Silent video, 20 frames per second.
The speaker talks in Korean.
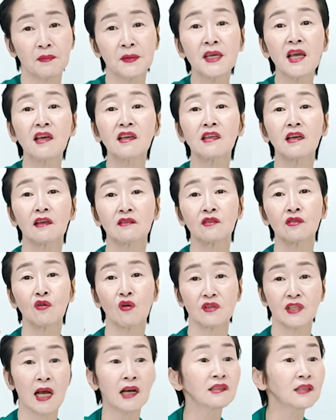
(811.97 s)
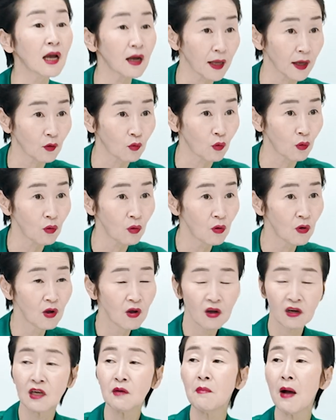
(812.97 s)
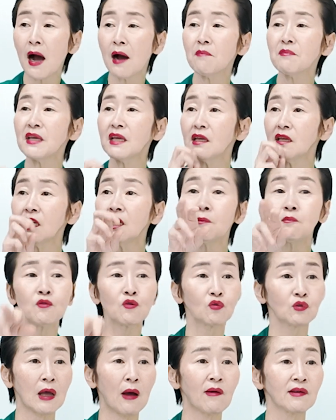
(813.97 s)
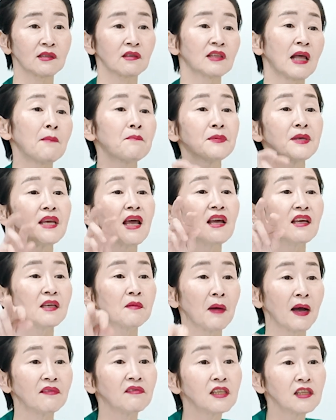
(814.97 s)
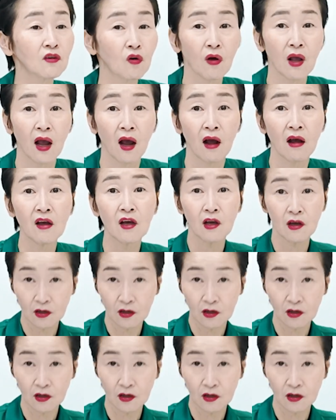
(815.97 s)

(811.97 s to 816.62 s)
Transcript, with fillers: 비행기 같은 걸 상상했고 그 마음이 입으로 나와서 난 비행기 만들 거야.